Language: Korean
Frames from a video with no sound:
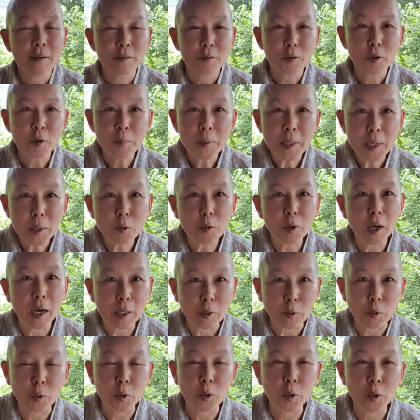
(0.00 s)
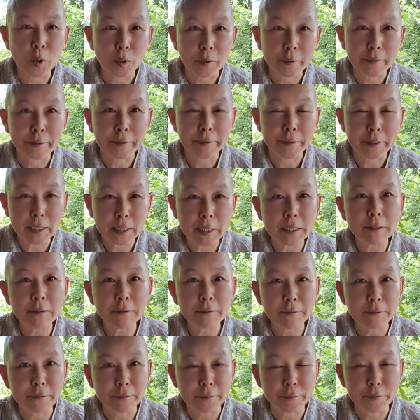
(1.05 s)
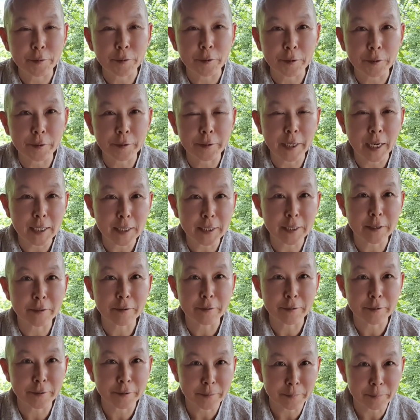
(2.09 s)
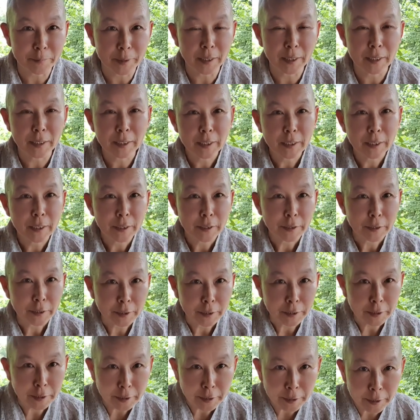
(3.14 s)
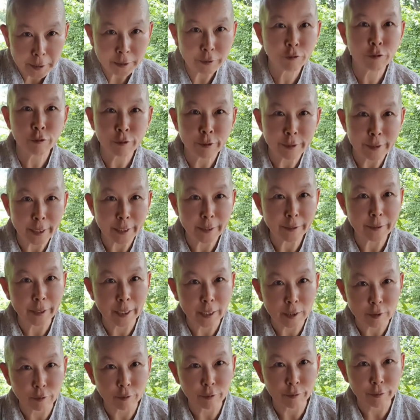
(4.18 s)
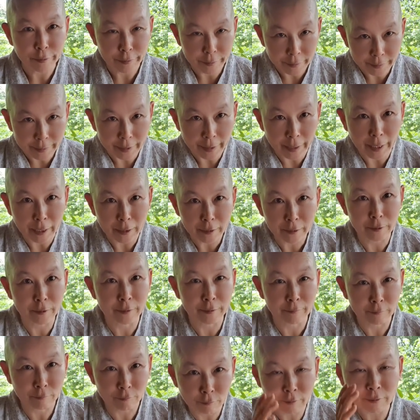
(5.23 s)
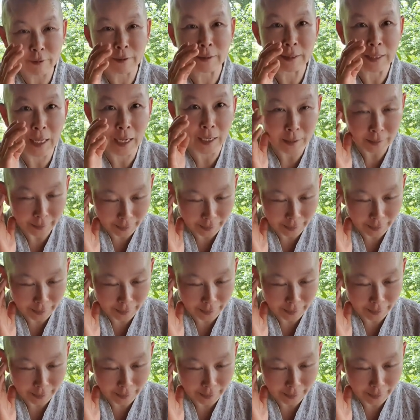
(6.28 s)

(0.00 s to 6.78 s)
토메로하고 그 치즈 넣어서 야채 넣어서 막 대충 때려가지고 이제 한 그릇 뚝딱